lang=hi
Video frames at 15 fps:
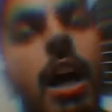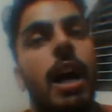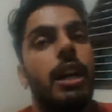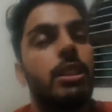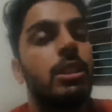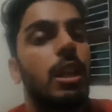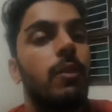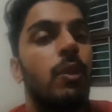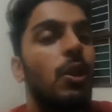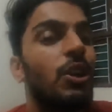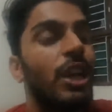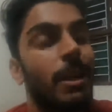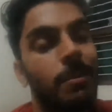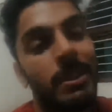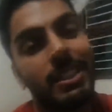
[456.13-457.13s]
आज का ब्लॉग
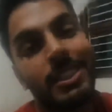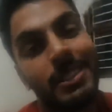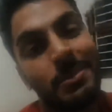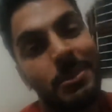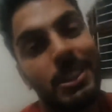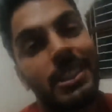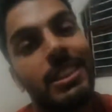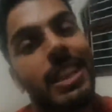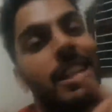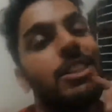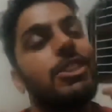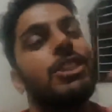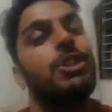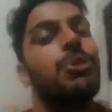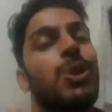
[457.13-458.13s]
यहीं पे ख़त्म करते हैं आई
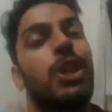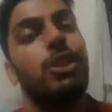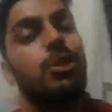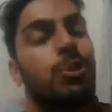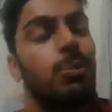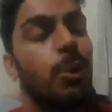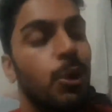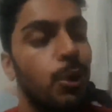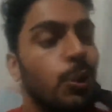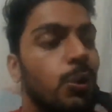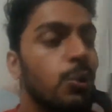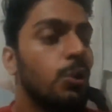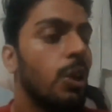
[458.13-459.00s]
सी यू गाइज टुमारो